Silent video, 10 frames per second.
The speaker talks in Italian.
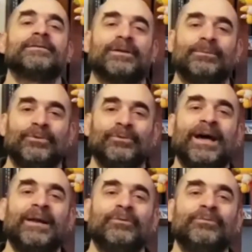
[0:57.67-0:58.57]
Insomma, un
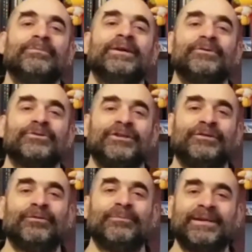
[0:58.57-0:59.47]
album ben
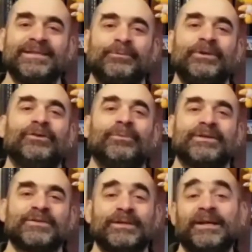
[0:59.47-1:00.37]
riuscito, ben eseguito,
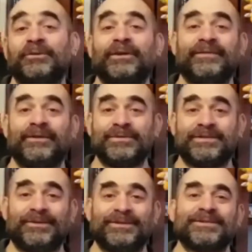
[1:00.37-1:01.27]
ben suonato, che vi consiglio di